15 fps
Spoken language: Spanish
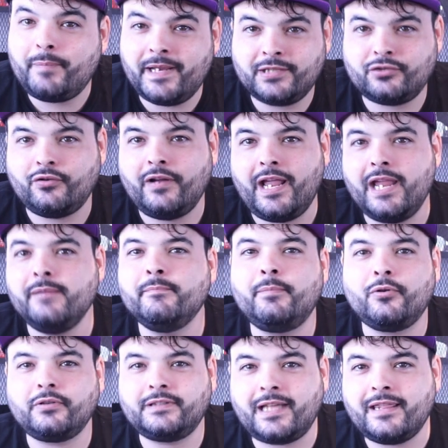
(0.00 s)
peso e
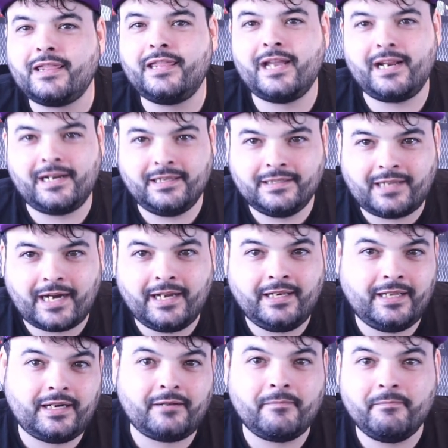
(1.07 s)
importancia en el
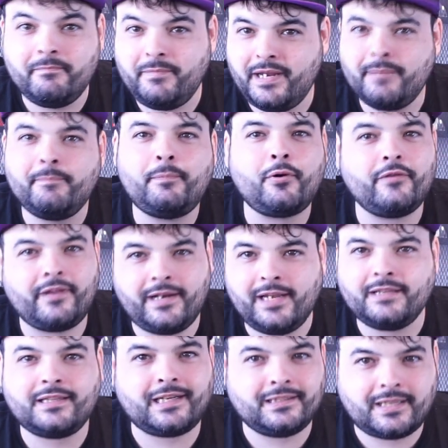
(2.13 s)
tráiler, bien
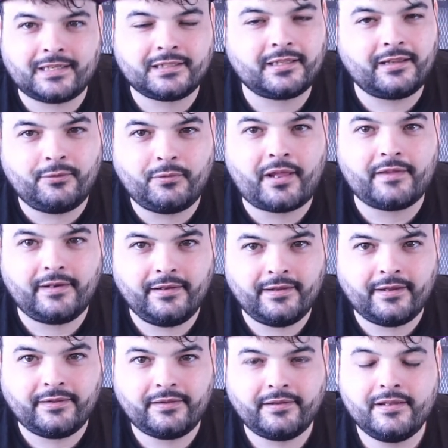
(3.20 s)
podría tratarse de una
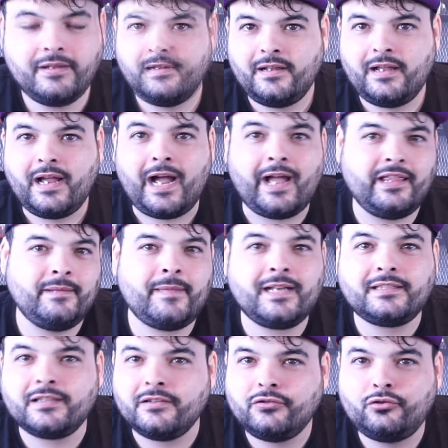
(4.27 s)
deidad.
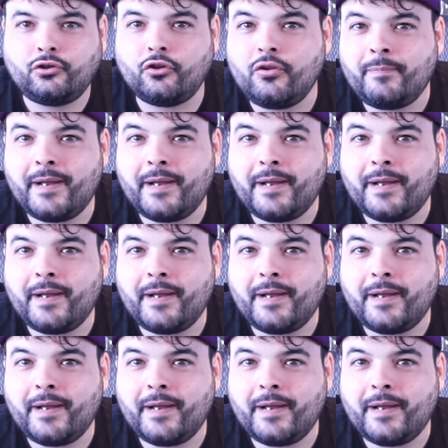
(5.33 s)
Además, todo